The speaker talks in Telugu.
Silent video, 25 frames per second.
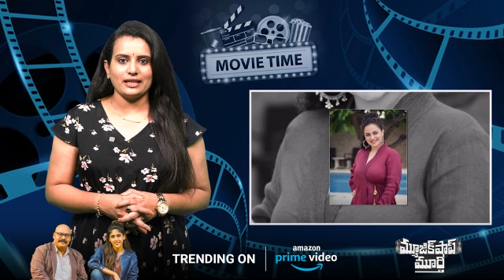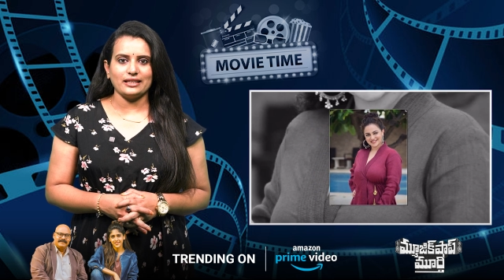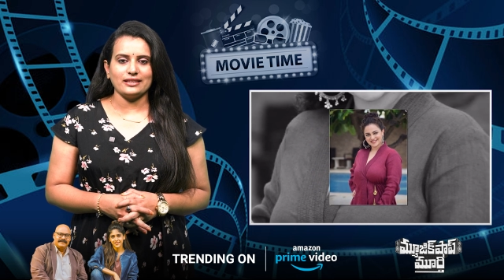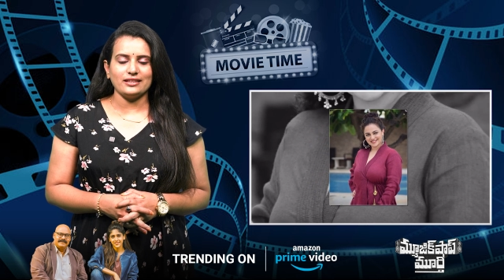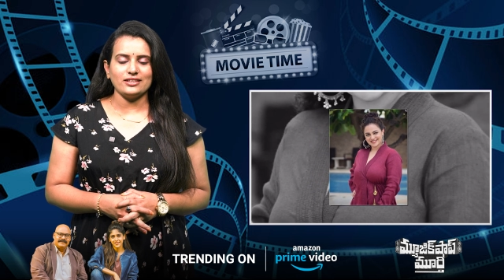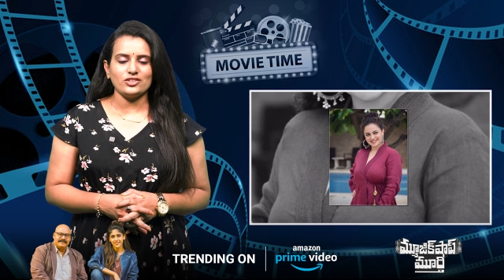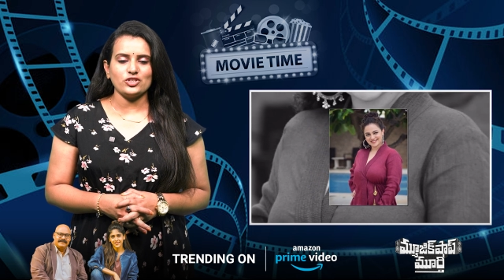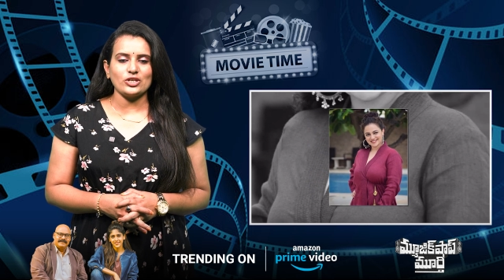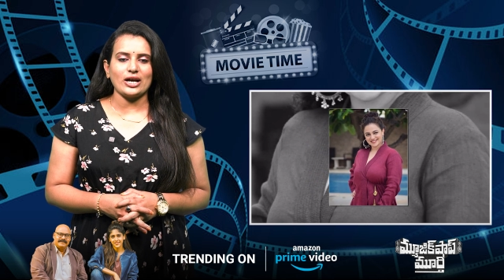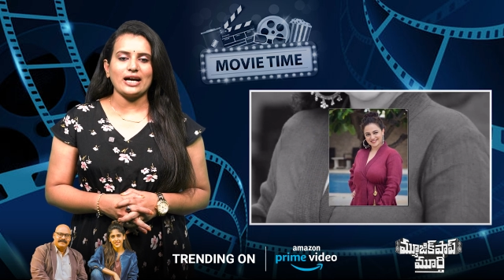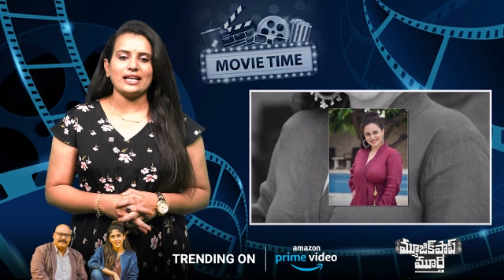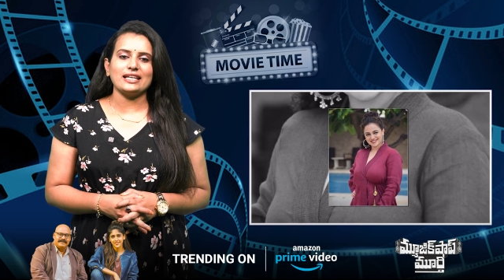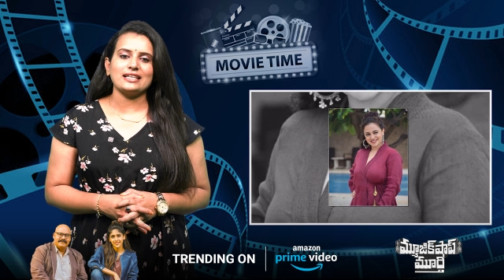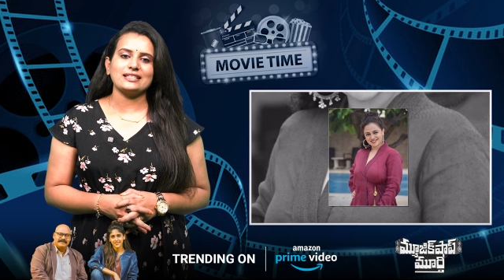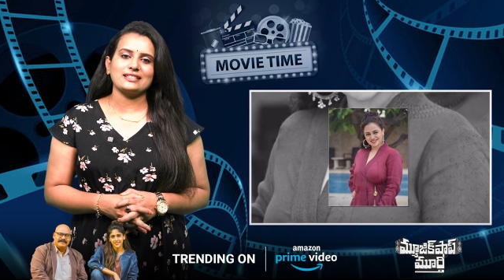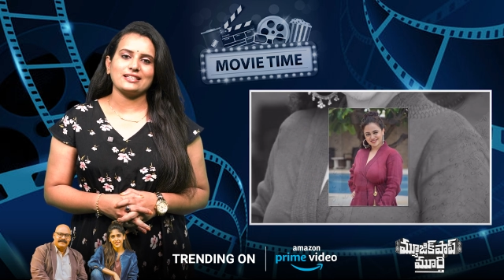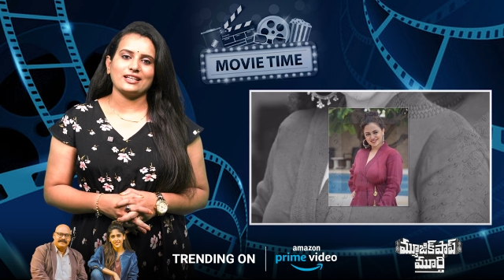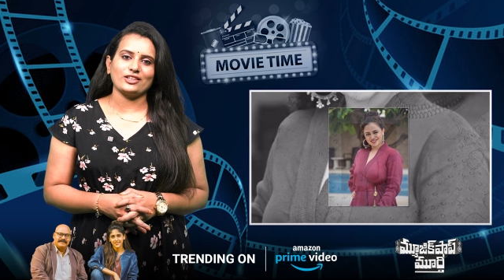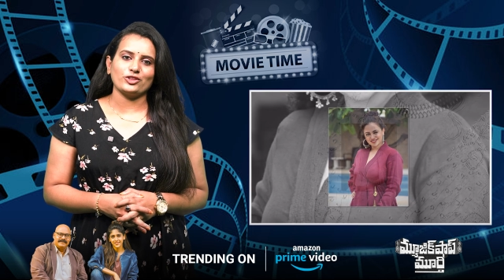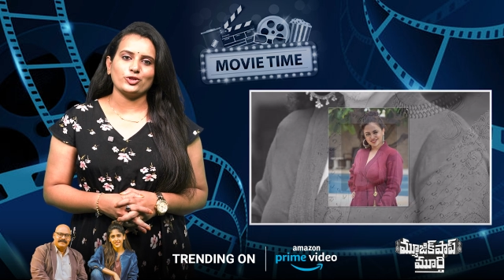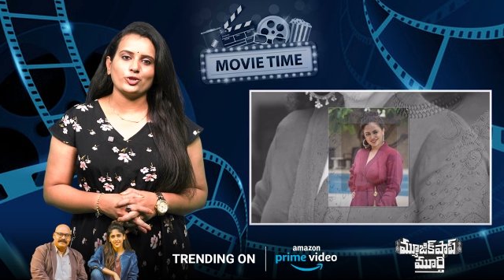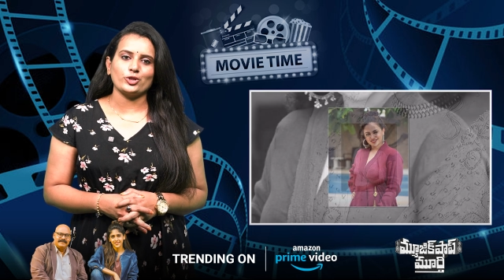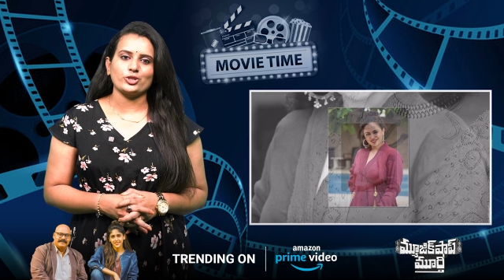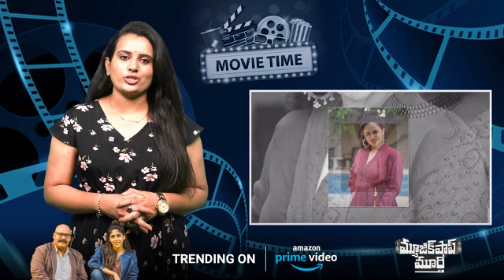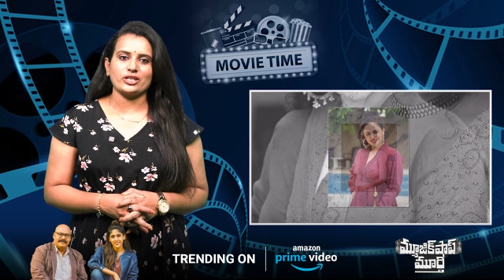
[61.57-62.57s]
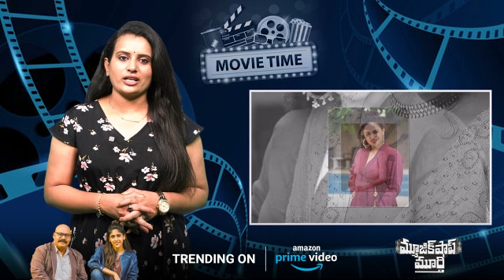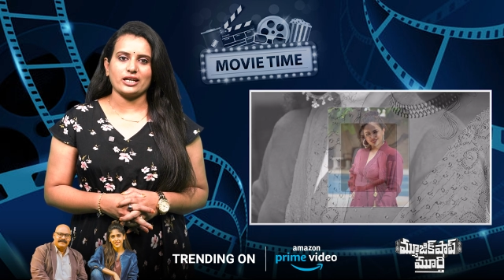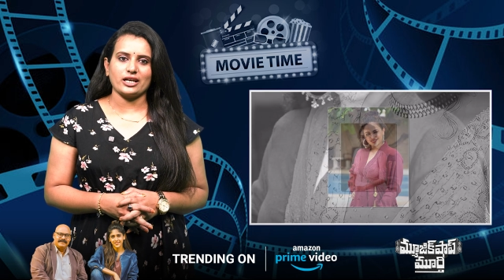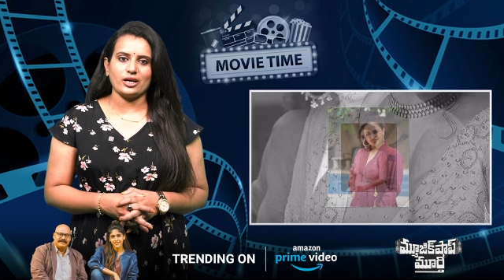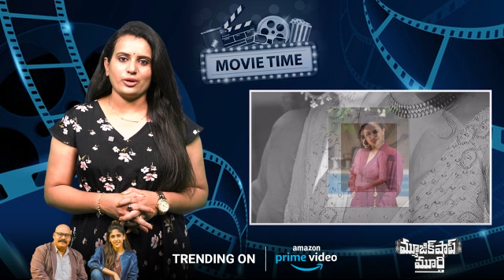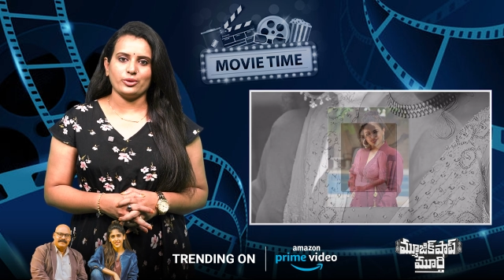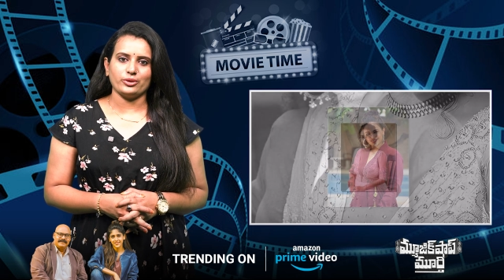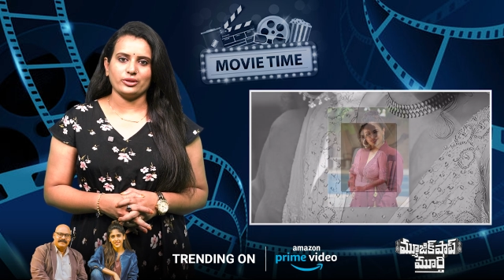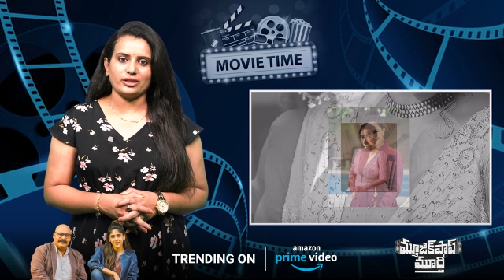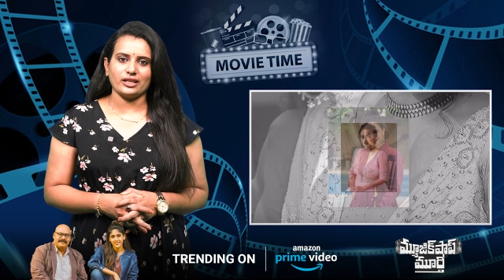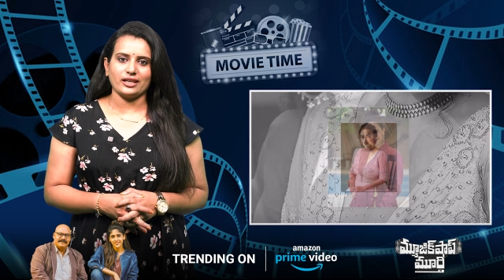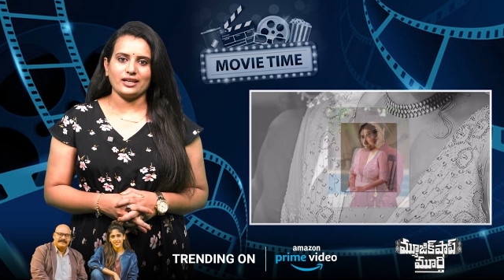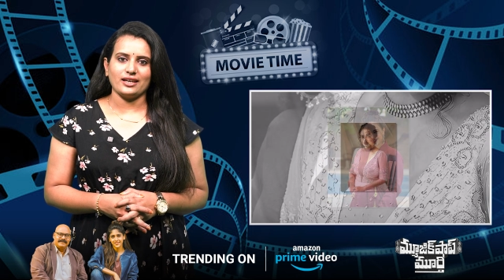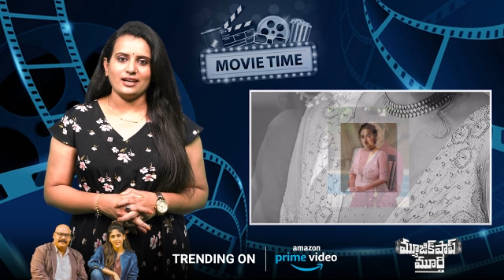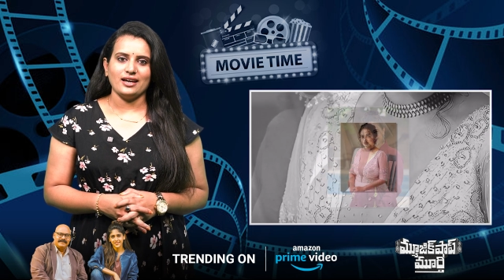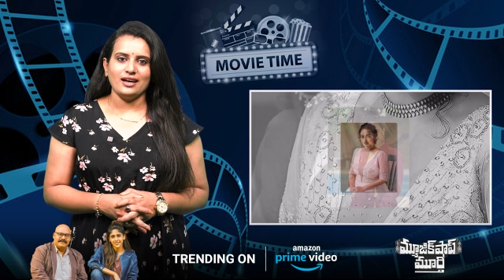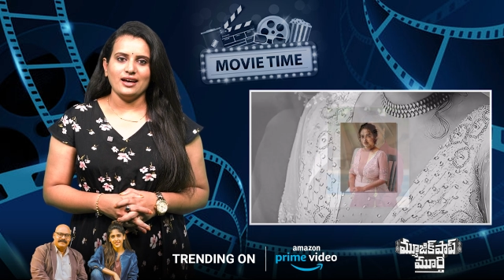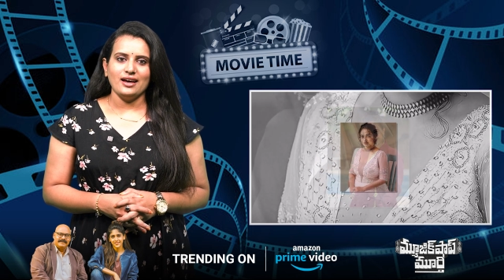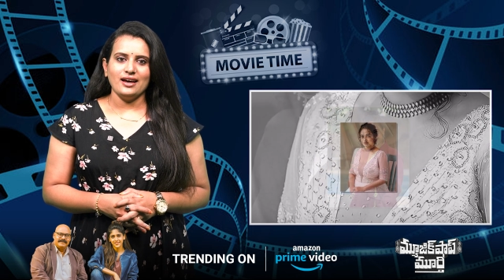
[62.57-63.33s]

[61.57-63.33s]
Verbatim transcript: అనేది చాలా సంతోషంగా ఉంది